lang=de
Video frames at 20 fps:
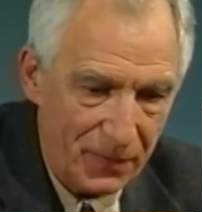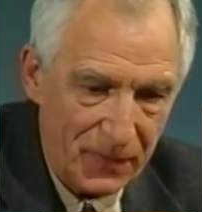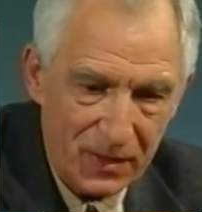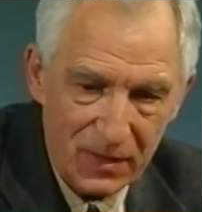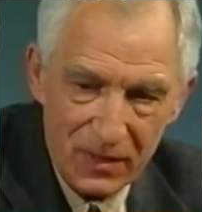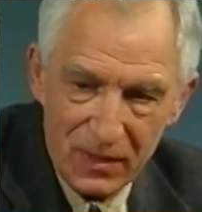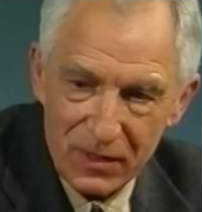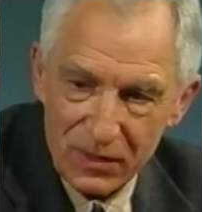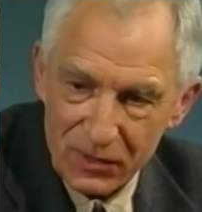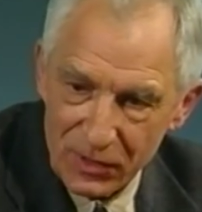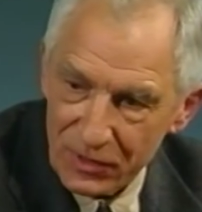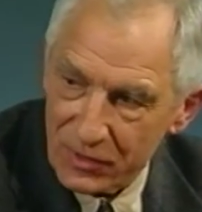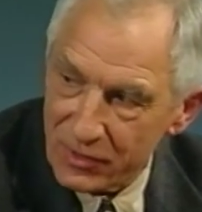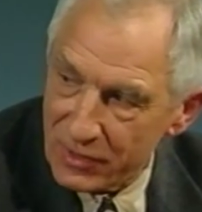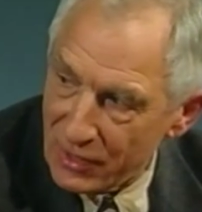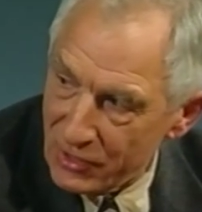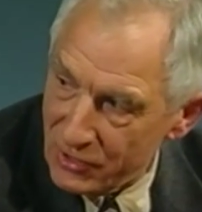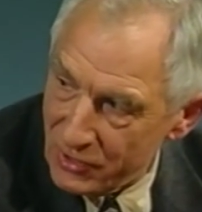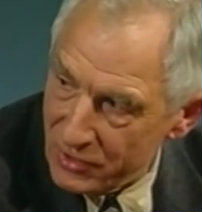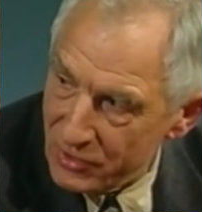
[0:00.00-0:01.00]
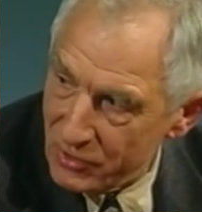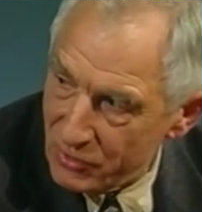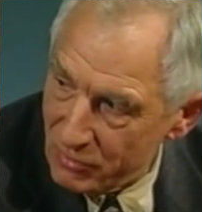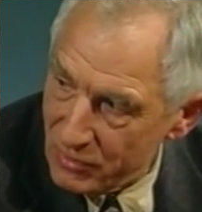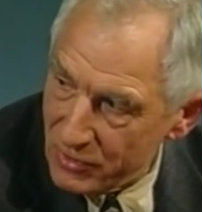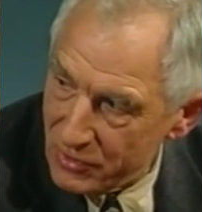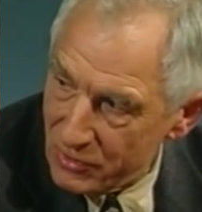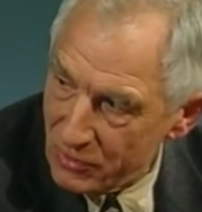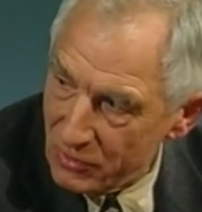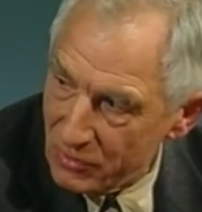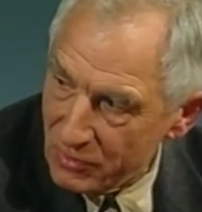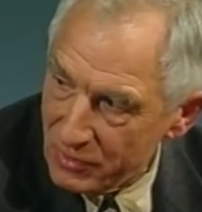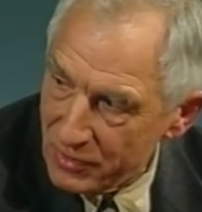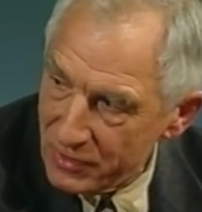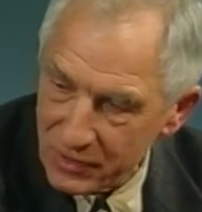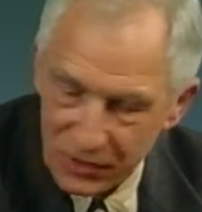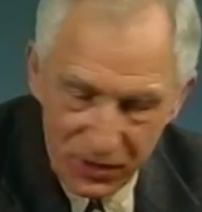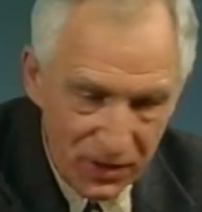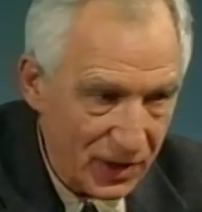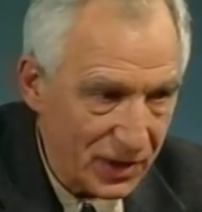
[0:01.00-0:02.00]
gefährden. Das ist eigentlich die
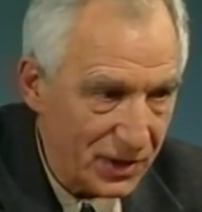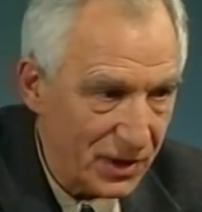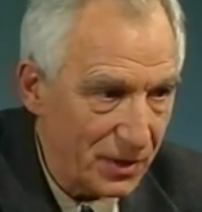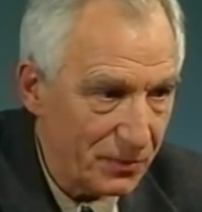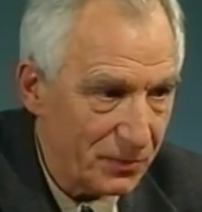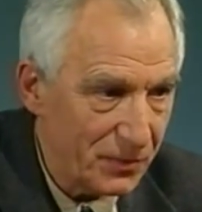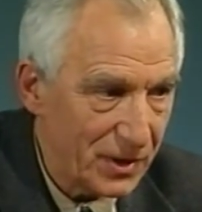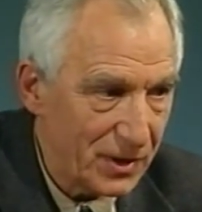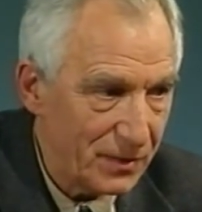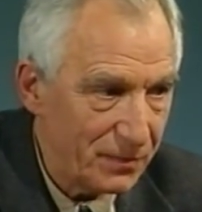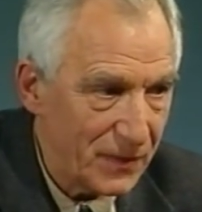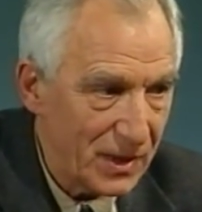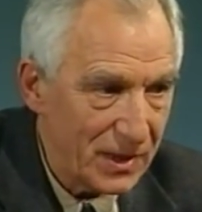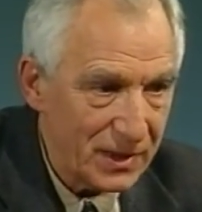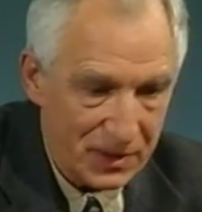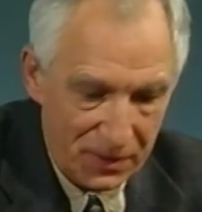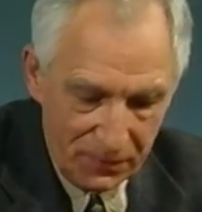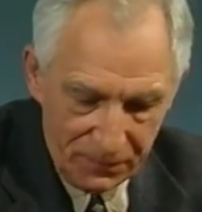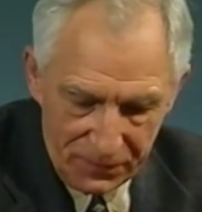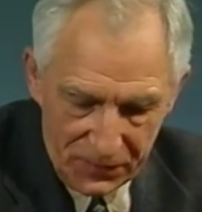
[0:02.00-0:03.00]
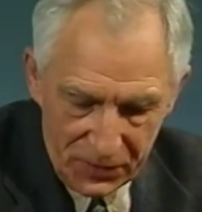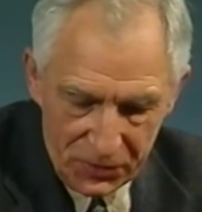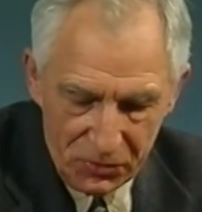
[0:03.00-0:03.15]
Situation, die sich da ergibt. Ne?